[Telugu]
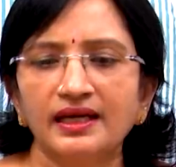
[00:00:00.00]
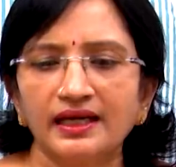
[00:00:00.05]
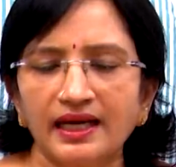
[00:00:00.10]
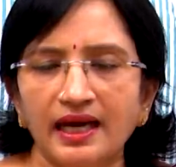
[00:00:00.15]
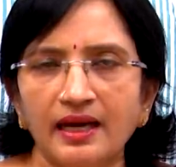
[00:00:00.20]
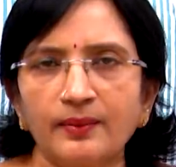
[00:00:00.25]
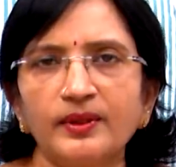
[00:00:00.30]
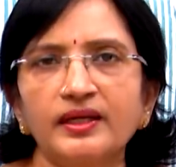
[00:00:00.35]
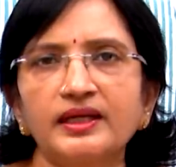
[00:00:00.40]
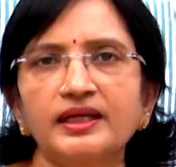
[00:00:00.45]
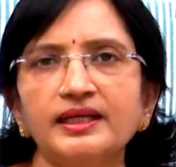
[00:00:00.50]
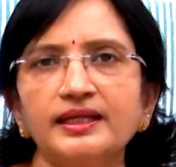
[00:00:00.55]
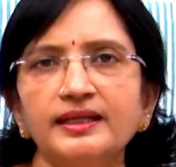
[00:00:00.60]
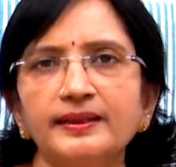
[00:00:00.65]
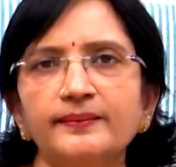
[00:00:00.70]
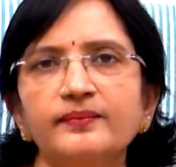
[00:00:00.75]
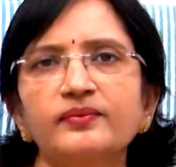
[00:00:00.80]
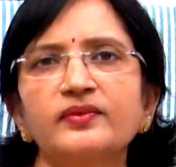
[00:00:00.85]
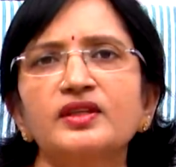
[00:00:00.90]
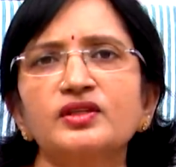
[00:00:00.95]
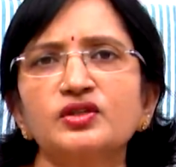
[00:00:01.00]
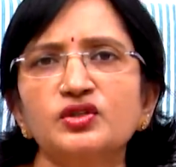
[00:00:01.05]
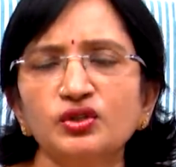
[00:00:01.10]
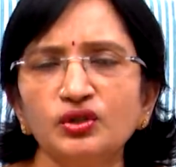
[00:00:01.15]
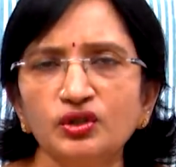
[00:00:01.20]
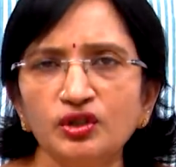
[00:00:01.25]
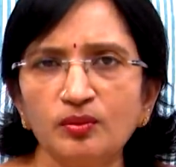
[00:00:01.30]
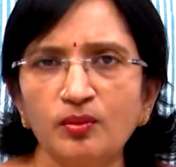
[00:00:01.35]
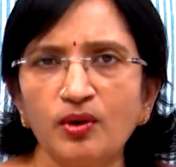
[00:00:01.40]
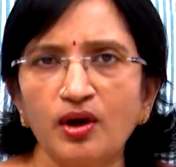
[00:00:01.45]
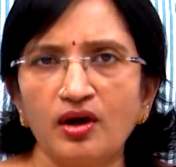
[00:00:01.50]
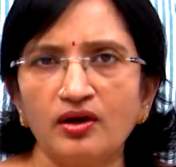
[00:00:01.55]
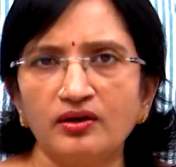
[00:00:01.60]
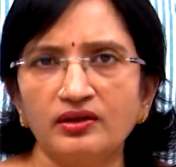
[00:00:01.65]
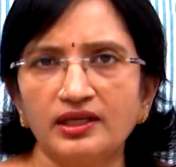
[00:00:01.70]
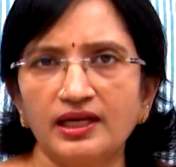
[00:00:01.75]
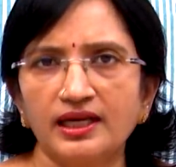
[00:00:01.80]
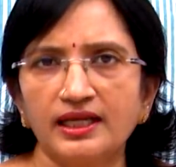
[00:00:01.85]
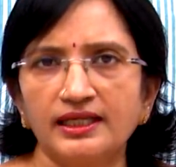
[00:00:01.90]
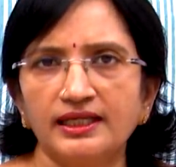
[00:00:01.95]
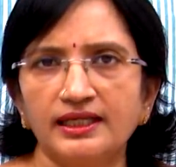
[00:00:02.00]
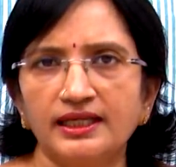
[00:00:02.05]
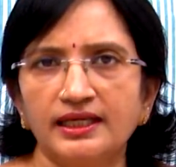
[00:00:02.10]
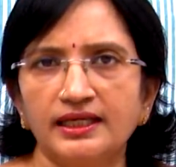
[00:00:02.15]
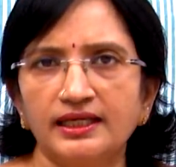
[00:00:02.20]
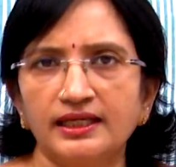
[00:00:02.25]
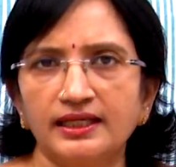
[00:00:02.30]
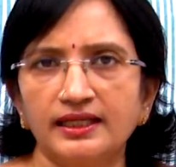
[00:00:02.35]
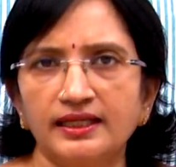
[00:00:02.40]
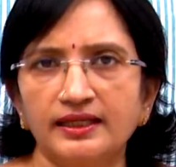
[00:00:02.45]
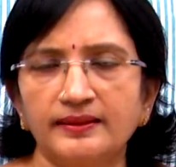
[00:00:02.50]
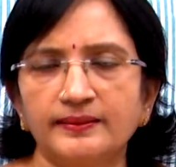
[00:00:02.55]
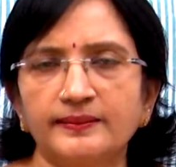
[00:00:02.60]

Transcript: కాబట్టి జుట్టు బాగుండాలి అంటే